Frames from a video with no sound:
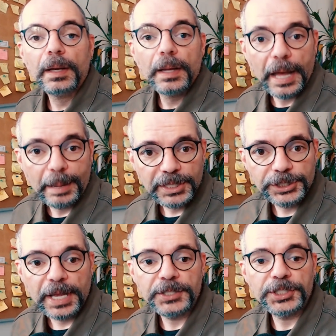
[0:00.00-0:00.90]
A
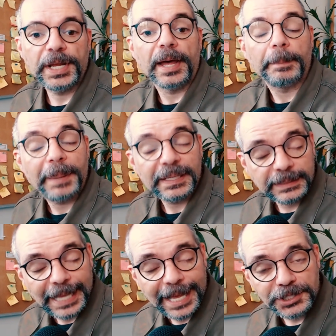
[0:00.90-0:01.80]
manchete é:
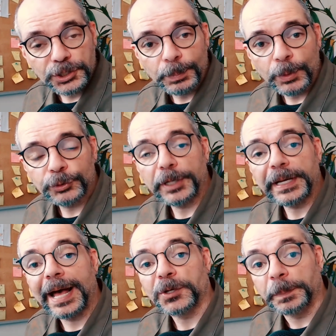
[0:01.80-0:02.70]
passagem de
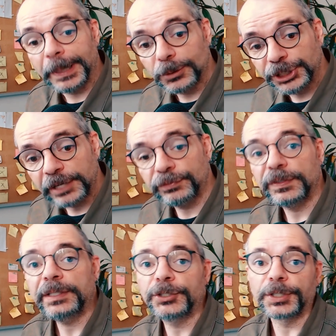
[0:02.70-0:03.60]
Bolsonaro pelo
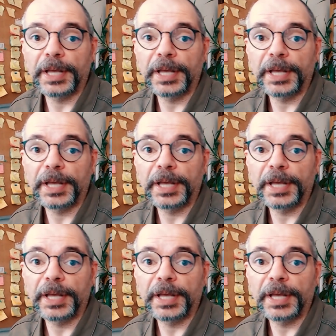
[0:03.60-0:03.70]
G20